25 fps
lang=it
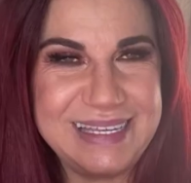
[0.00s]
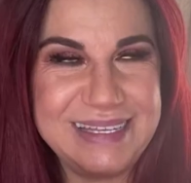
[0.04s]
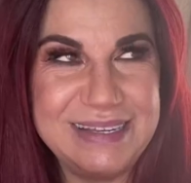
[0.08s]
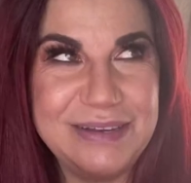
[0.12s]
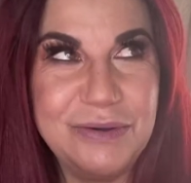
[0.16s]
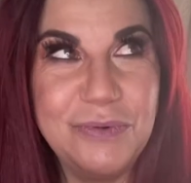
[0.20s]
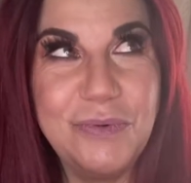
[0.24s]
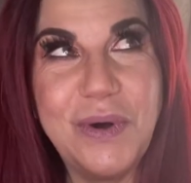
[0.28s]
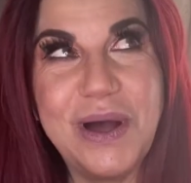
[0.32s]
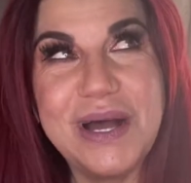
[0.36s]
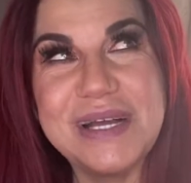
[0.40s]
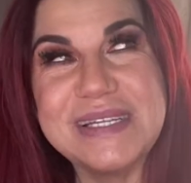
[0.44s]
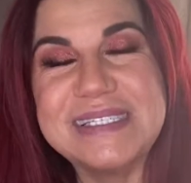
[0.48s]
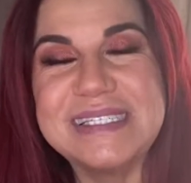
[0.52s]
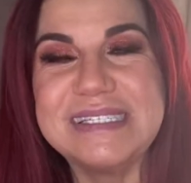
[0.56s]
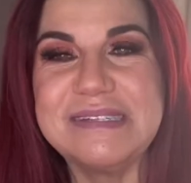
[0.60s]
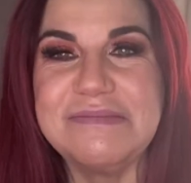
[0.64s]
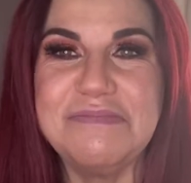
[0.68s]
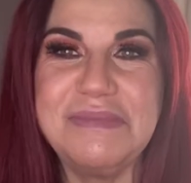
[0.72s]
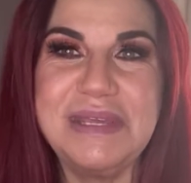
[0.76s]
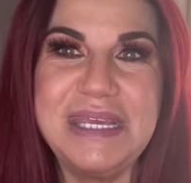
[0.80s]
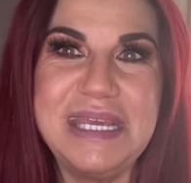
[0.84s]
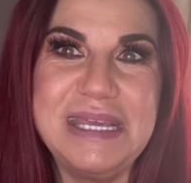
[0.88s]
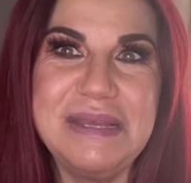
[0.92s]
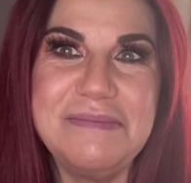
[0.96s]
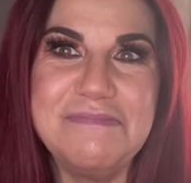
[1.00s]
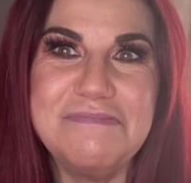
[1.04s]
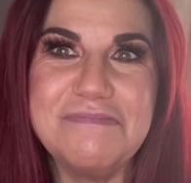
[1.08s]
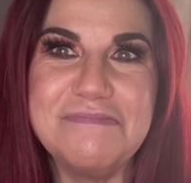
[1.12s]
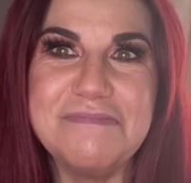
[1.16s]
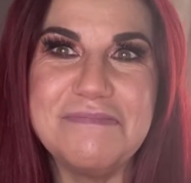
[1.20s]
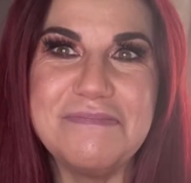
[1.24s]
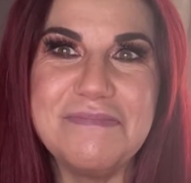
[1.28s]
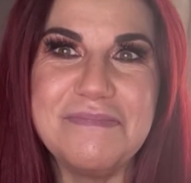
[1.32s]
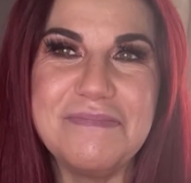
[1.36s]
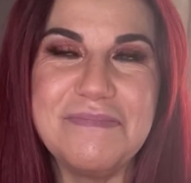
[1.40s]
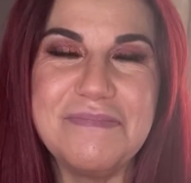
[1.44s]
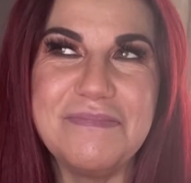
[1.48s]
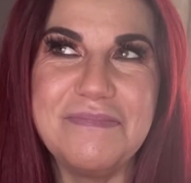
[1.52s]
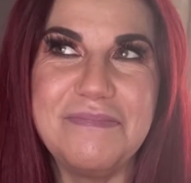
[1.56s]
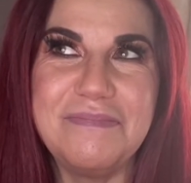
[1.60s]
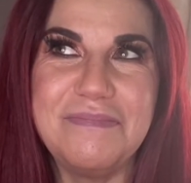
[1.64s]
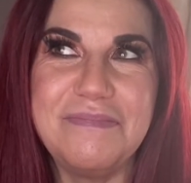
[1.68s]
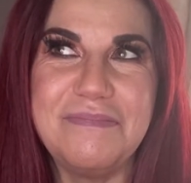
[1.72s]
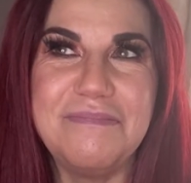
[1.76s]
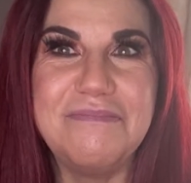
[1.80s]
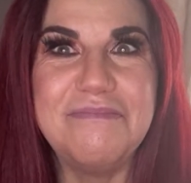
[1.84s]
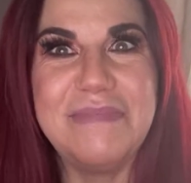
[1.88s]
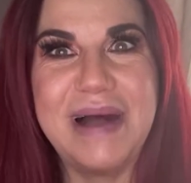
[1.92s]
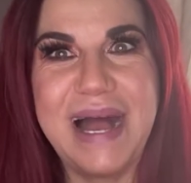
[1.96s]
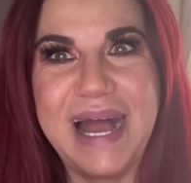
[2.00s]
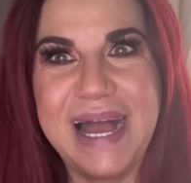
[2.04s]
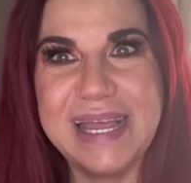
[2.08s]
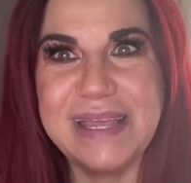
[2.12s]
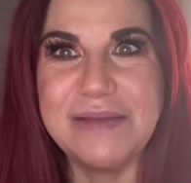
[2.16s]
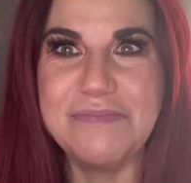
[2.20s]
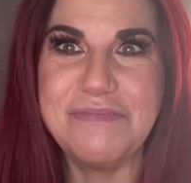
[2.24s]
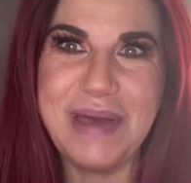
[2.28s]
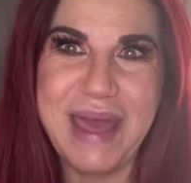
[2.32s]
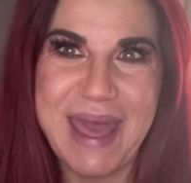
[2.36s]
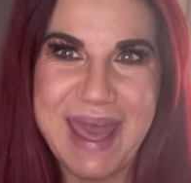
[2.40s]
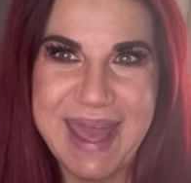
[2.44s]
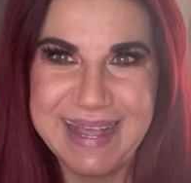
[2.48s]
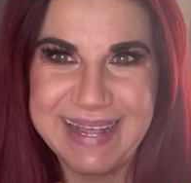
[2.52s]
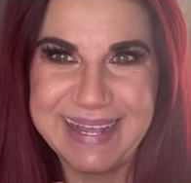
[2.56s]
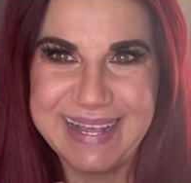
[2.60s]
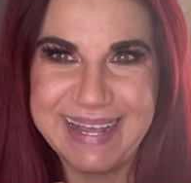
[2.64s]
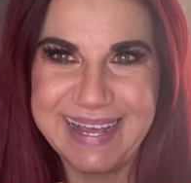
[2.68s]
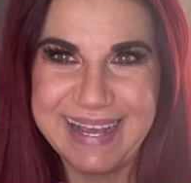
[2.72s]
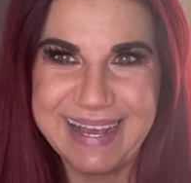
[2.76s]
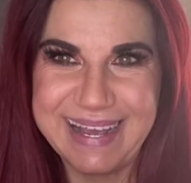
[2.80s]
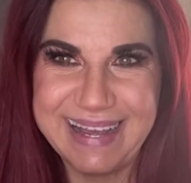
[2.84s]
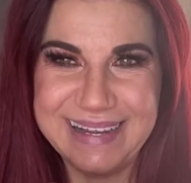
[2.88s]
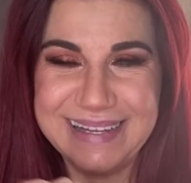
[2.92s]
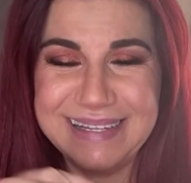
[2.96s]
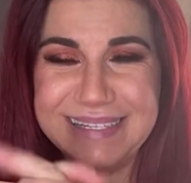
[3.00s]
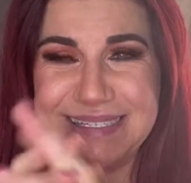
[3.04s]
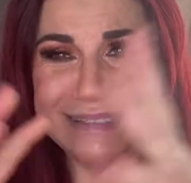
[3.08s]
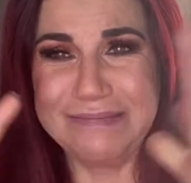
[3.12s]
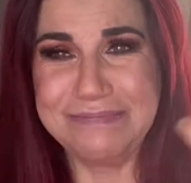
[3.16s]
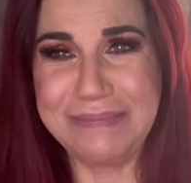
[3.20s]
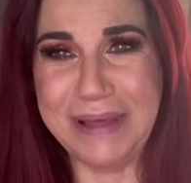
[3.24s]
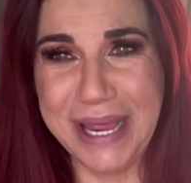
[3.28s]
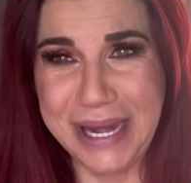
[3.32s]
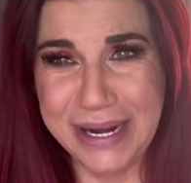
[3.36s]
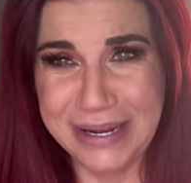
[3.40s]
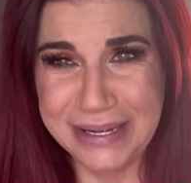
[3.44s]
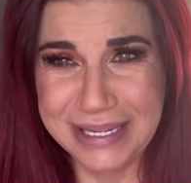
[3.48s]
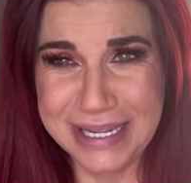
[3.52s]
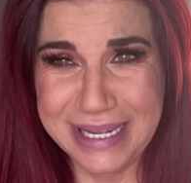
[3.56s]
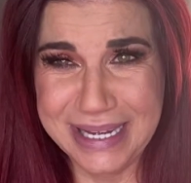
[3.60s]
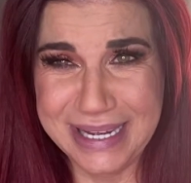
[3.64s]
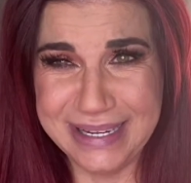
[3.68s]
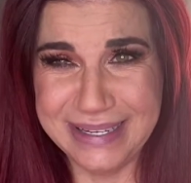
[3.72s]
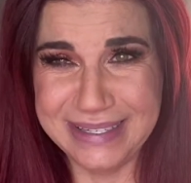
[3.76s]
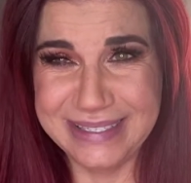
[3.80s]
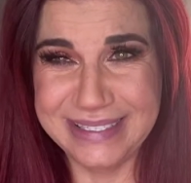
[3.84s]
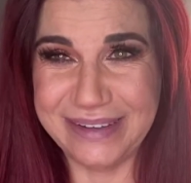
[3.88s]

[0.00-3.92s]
I What's Me My Bag, spero